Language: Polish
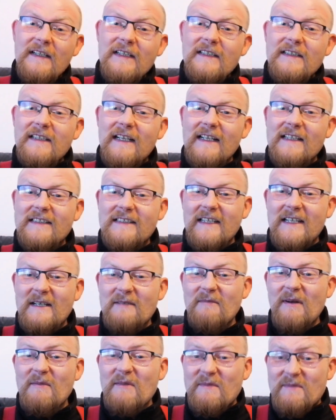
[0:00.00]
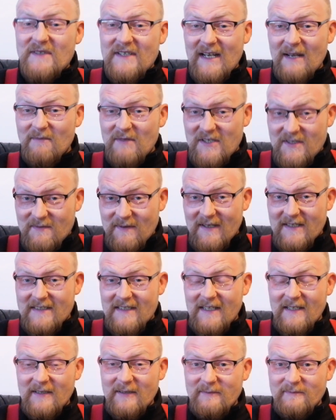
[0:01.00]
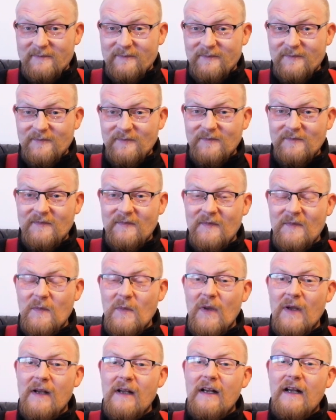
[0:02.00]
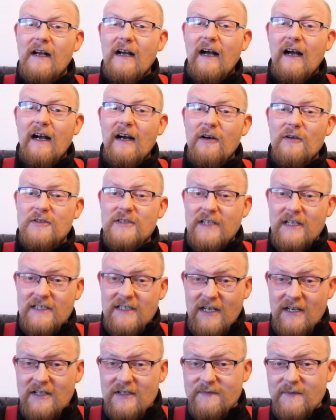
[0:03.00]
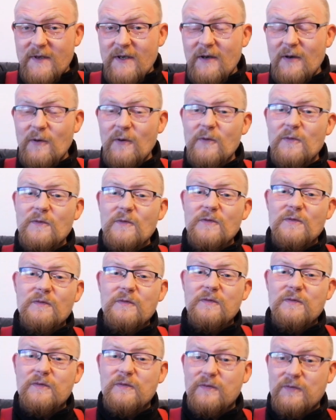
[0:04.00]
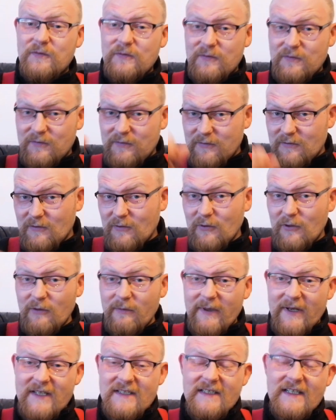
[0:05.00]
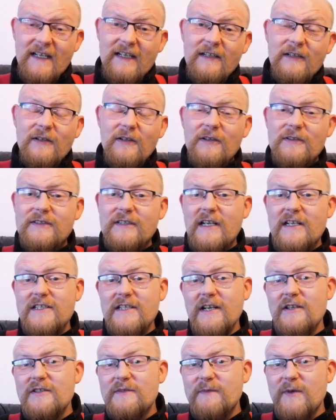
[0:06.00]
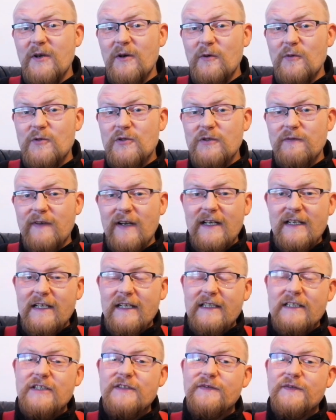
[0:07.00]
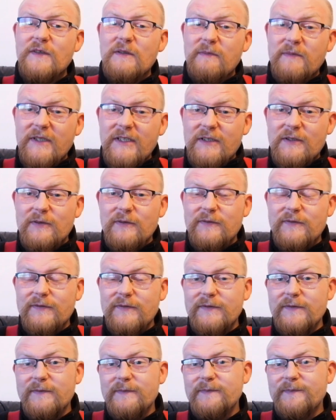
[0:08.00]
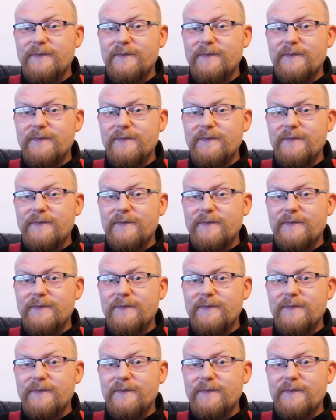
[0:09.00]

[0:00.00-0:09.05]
Także mamy przynajmniej śmiech z tego. A oskarżając mnie o Tudomarskiego, oskarżając mnie o usuwanie jakichś filmików.